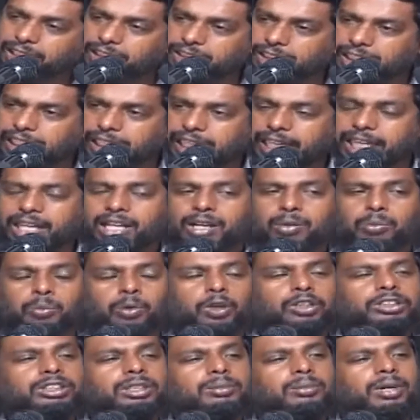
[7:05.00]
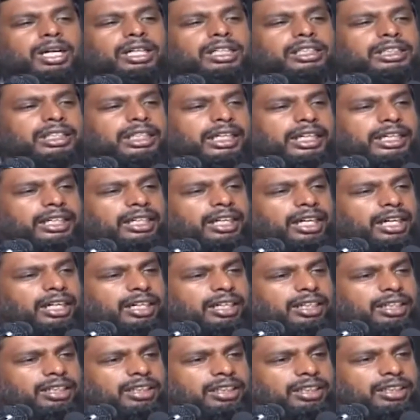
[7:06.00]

நடந்த மோசமான நிலைகள்